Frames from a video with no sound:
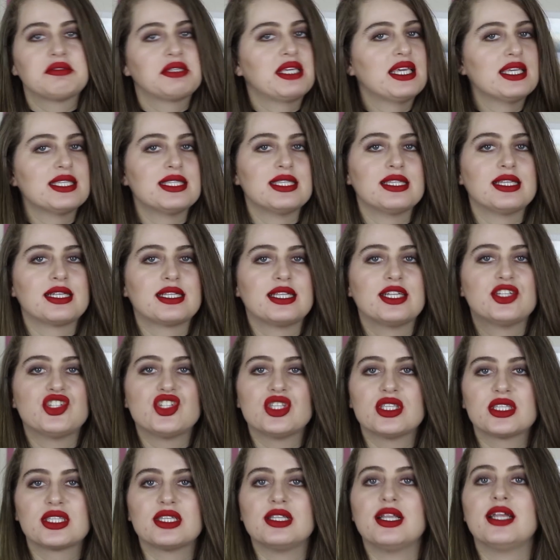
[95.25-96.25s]
kesinlikle
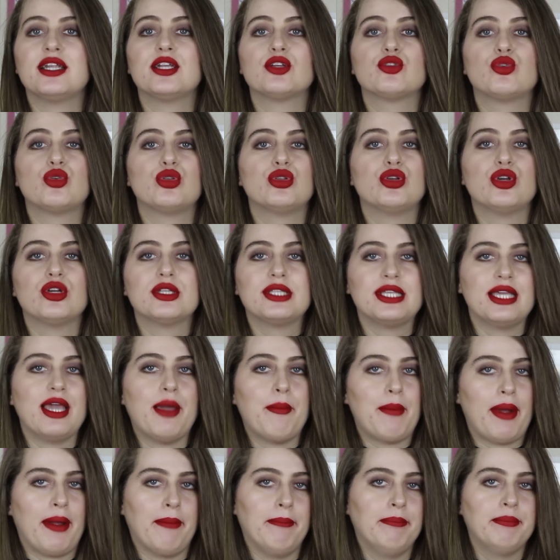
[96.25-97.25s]
çizgilere doluyor
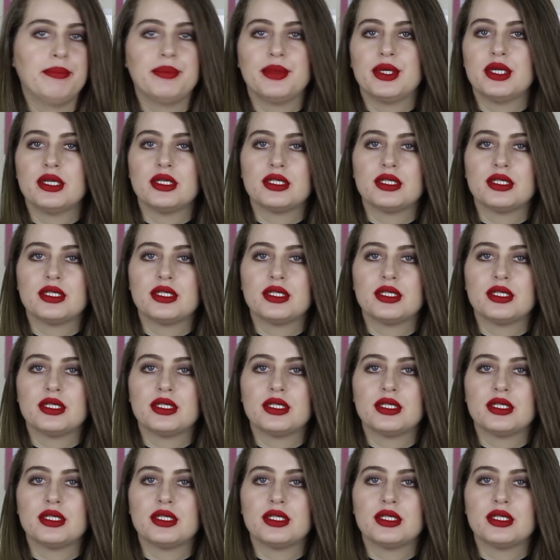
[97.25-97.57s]
diyemem.